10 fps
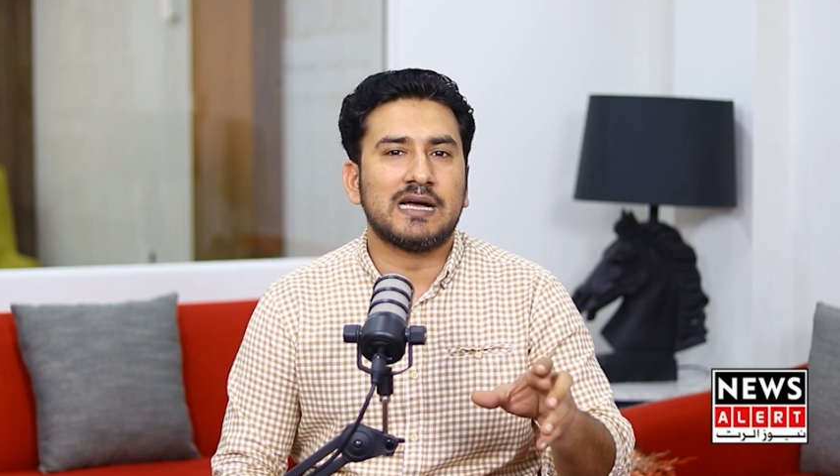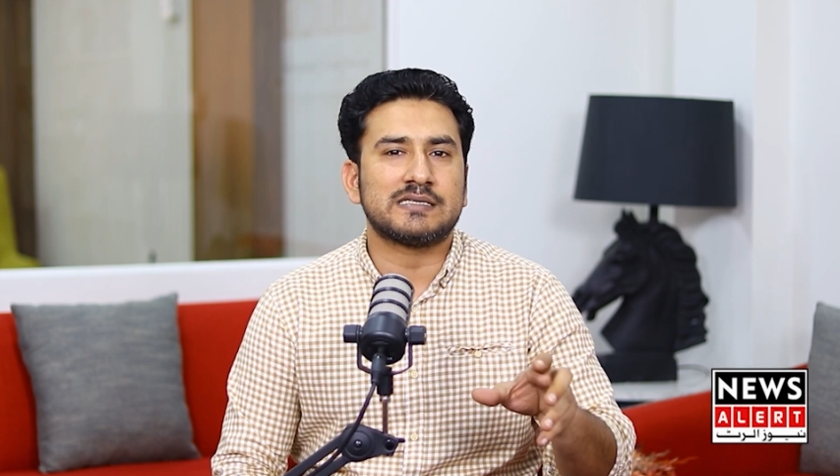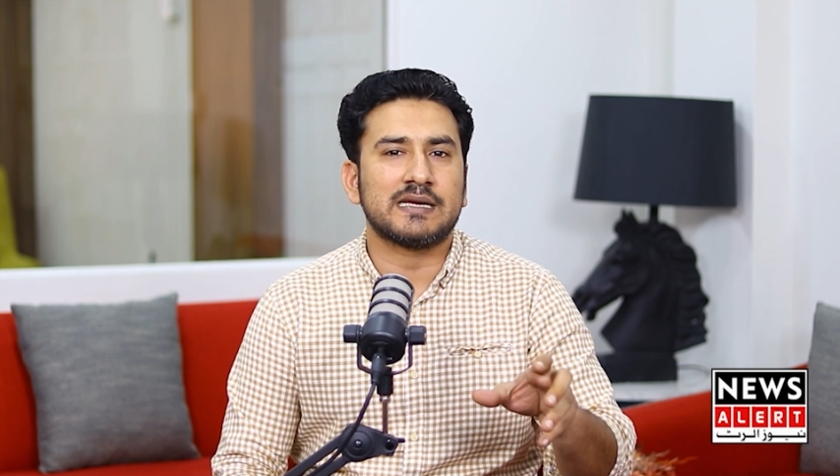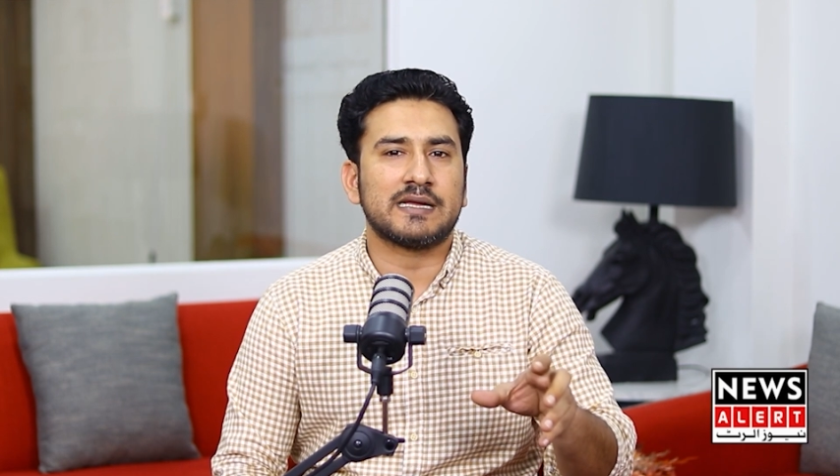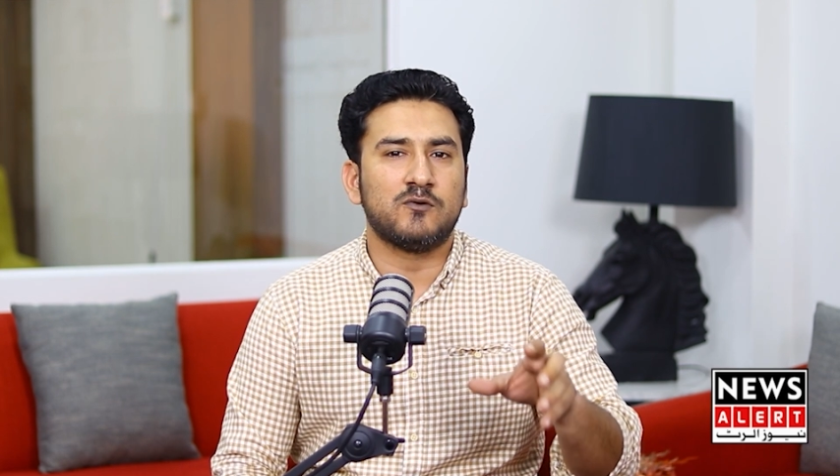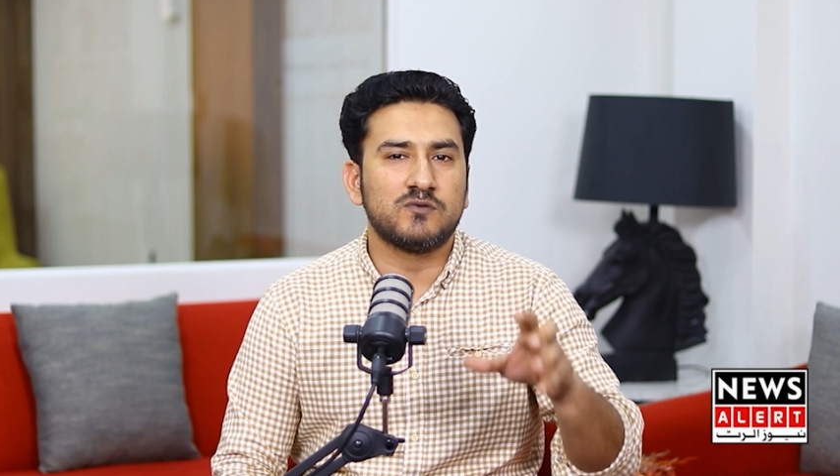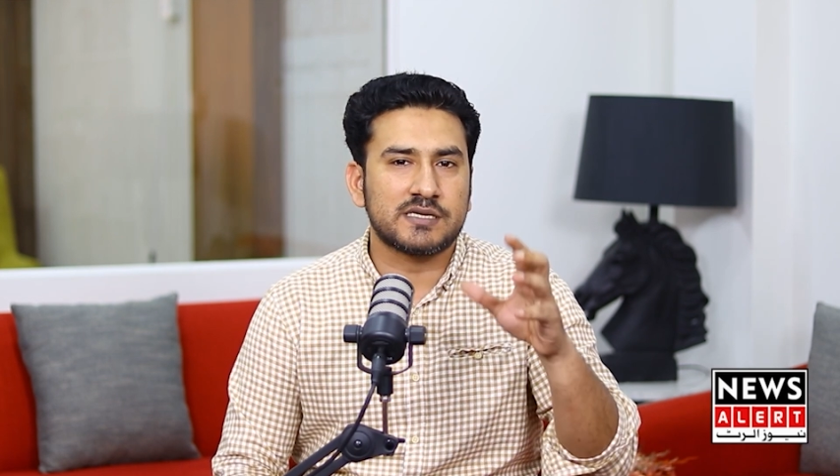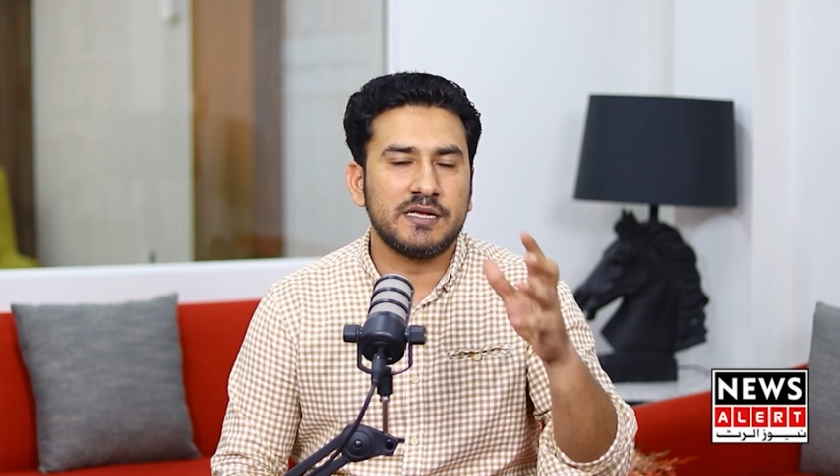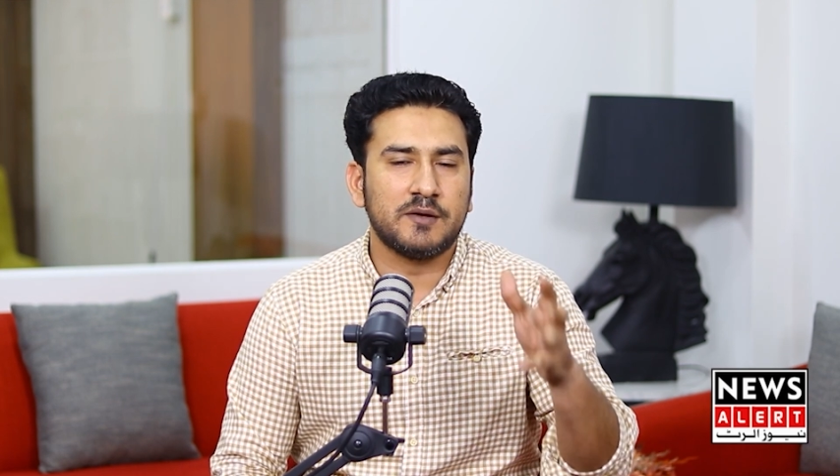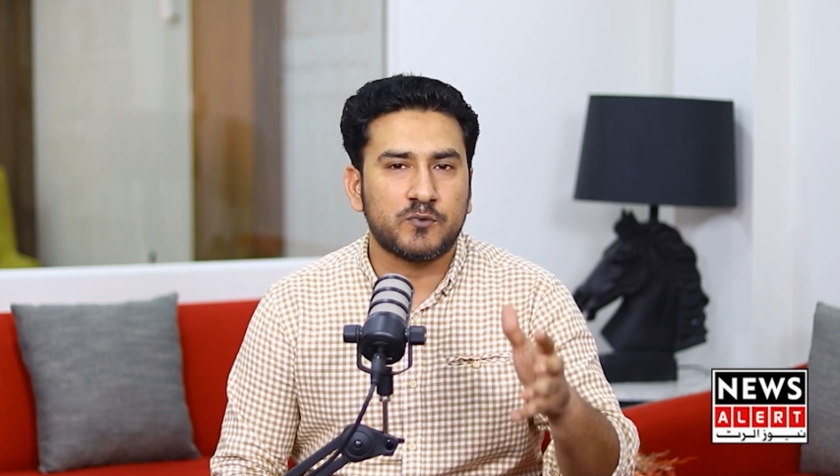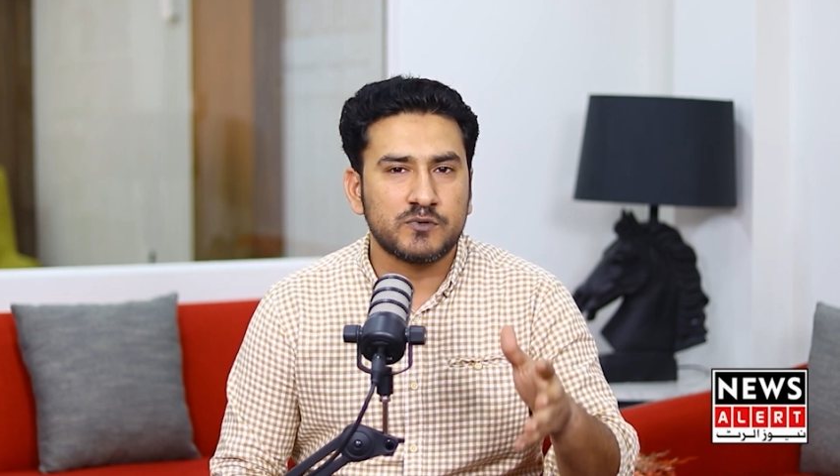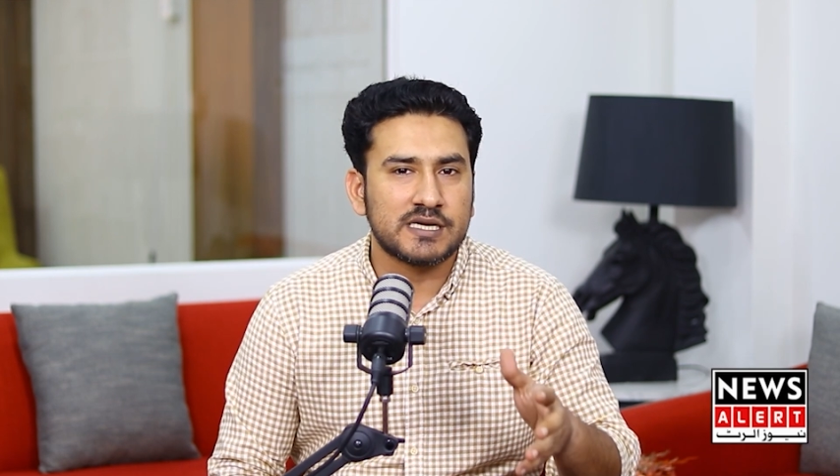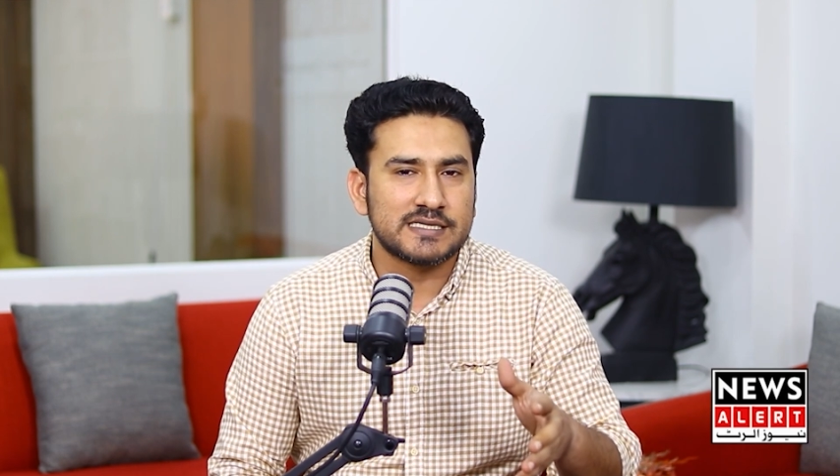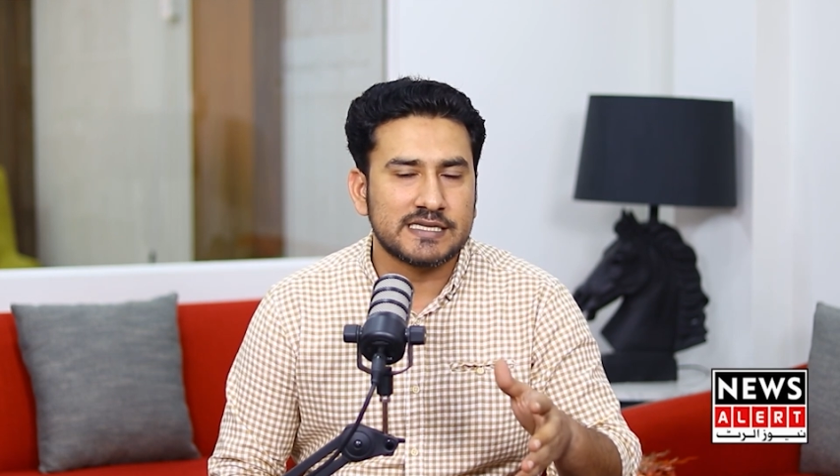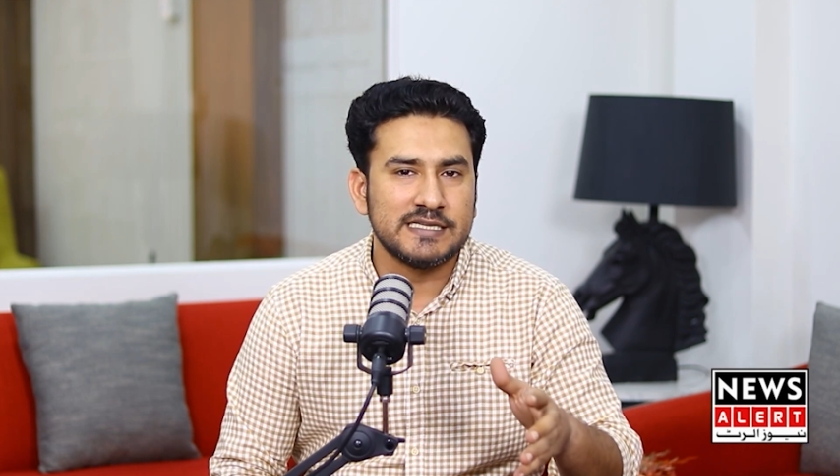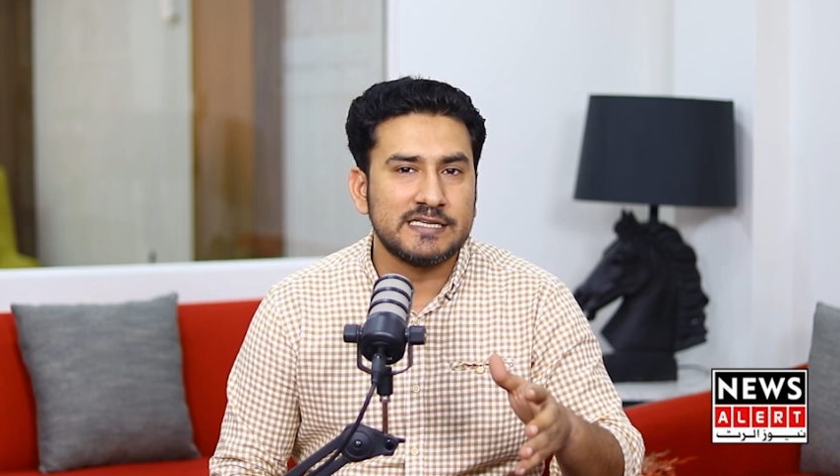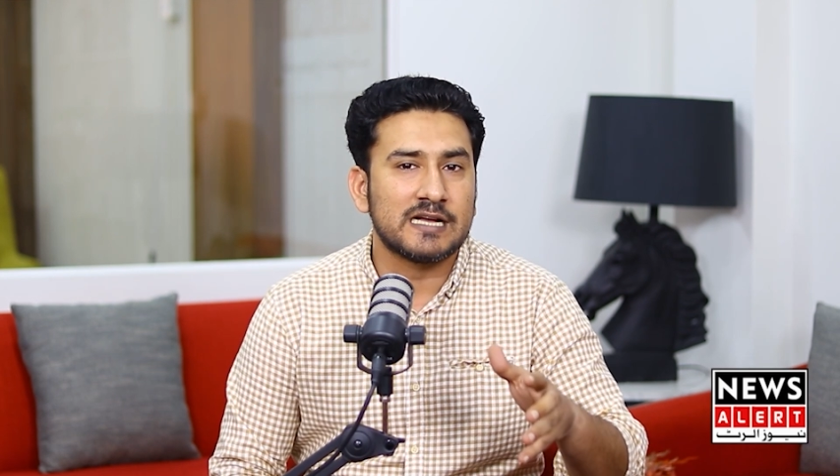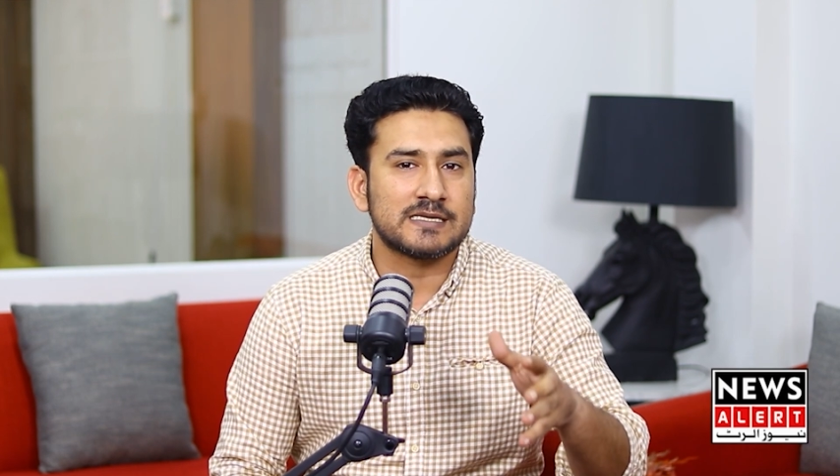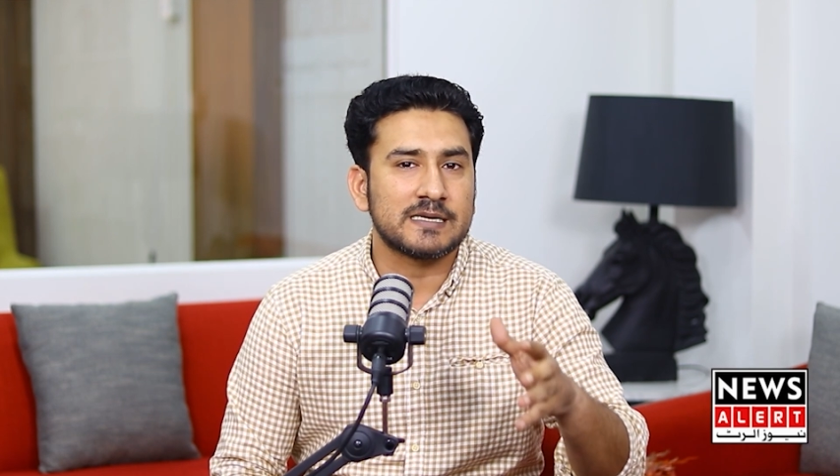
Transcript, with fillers: जा सके उनसे ये पूछगछ की जा